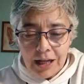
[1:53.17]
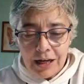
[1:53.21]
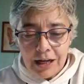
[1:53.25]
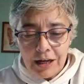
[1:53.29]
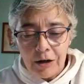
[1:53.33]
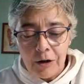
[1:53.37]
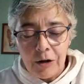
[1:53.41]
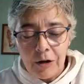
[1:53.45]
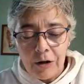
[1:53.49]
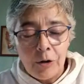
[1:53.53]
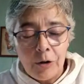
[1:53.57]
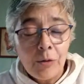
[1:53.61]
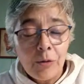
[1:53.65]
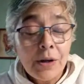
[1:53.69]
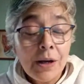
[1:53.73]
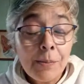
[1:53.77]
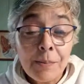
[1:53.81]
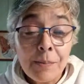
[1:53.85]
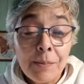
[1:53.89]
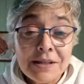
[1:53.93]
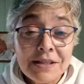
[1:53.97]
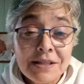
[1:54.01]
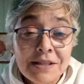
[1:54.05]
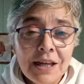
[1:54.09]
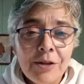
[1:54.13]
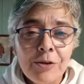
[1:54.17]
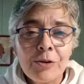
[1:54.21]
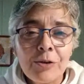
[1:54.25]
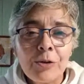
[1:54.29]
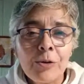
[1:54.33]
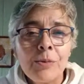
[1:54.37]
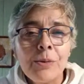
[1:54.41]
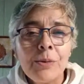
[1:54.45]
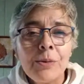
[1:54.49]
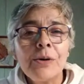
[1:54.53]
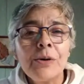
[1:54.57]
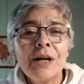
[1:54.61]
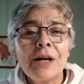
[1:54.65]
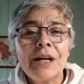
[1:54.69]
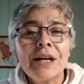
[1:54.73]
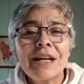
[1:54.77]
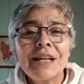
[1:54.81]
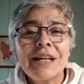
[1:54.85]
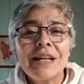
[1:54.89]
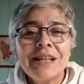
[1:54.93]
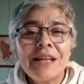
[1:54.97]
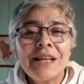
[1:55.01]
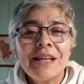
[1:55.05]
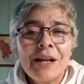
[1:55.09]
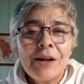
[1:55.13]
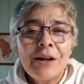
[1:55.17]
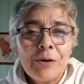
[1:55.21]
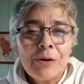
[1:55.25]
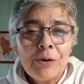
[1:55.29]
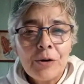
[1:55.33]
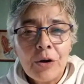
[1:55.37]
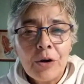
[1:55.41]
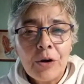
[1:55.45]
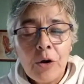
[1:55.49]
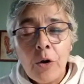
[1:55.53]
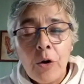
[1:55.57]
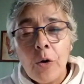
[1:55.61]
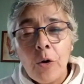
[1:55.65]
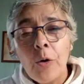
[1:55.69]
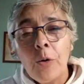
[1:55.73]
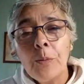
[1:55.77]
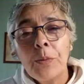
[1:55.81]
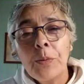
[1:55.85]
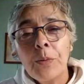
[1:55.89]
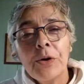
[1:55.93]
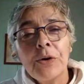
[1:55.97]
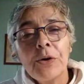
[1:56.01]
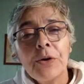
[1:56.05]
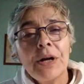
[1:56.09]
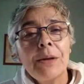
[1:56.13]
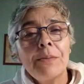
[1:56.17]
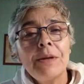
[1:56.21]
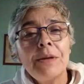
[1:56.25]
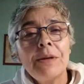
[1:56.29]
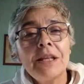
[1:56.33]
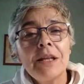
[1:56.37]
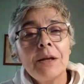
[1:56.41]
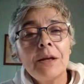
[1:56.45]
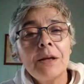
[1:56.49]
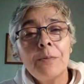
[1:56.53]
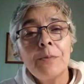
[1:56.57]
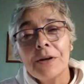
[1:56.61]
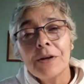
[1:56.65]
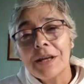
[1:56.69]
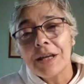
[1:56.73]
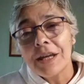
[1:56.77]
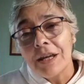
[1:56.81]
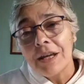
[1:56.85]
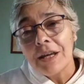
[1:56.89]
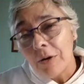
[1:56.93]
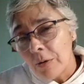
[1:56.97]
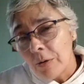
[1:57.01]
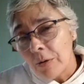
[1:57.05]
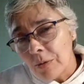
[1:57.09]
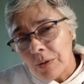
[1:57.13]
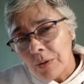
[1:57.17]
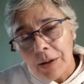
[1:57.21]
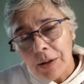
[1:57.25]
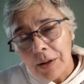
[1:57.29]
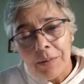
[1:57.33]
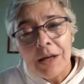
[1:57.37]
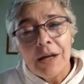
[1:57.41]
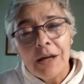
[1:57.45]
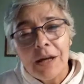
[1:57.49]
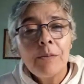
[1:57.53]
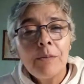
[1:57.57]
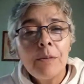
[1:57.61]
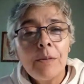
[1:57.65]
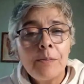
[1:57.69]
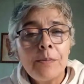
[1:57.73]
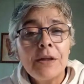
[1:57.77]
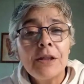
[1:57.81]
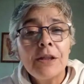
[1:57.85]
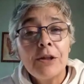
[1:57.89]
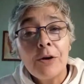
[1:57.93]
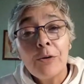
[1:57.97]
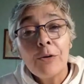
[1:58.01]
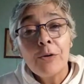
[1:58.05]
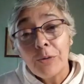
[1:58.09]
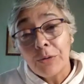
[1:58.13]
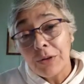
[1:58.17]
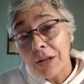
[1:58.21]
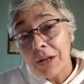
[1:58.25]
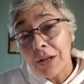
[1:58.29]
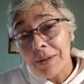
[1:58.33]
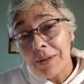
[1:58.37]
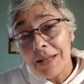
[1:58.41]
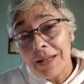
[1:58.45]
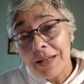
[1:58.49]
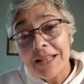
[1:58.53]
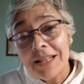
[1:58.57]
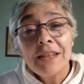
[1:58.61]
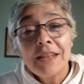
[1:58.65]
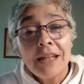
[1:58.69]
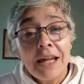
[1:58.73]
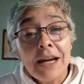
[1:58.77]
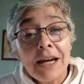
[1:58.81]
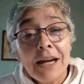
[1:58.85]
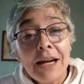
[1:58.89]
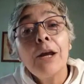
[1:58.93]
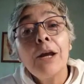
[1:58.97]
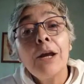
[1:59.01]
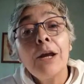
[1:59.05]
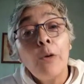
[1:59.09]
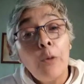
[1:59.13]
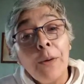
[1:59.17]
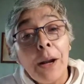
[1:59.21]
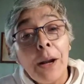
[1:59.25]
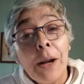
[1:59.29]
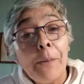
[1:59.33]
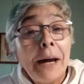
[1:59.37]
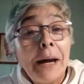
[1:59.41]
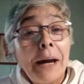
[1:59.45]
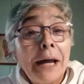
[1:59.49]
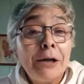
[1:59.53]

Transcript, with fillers: lunes pasado tuvimos que reiterar un, programita porque una amiga me pidió justamente darle una mano.